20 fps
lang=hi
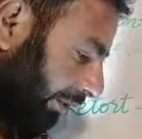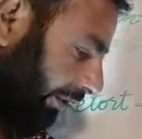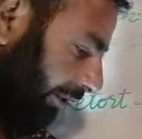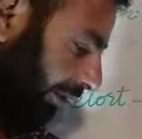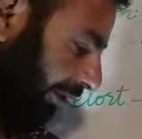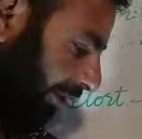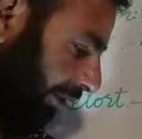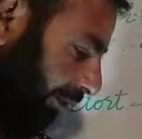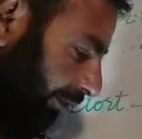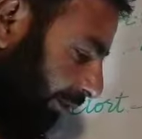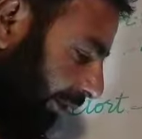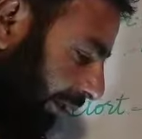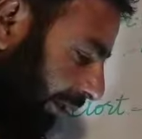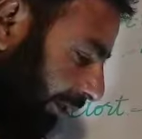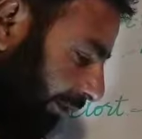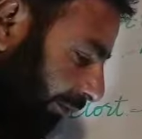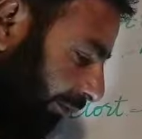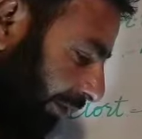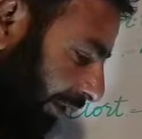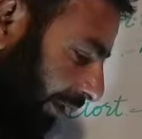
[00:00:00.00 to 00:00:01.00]
आंट
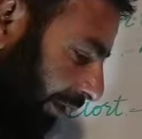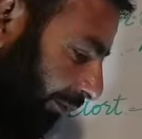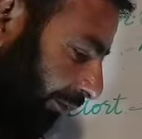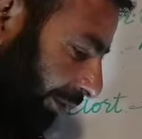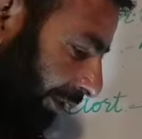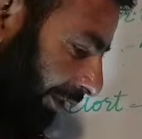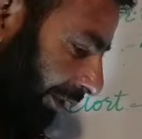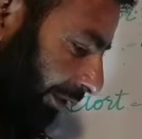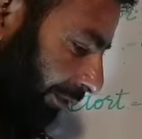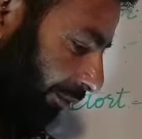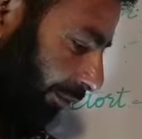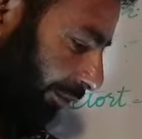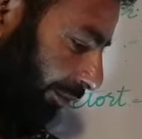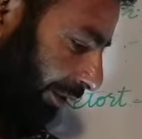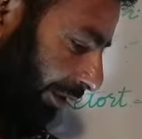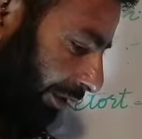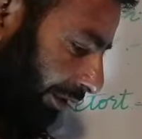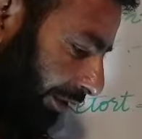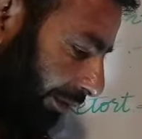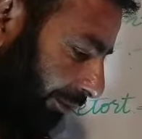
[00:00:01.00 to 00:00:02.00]
वायर वेल मीनिंग
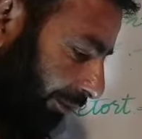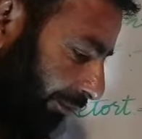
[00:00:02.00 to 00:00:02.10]
वुमेन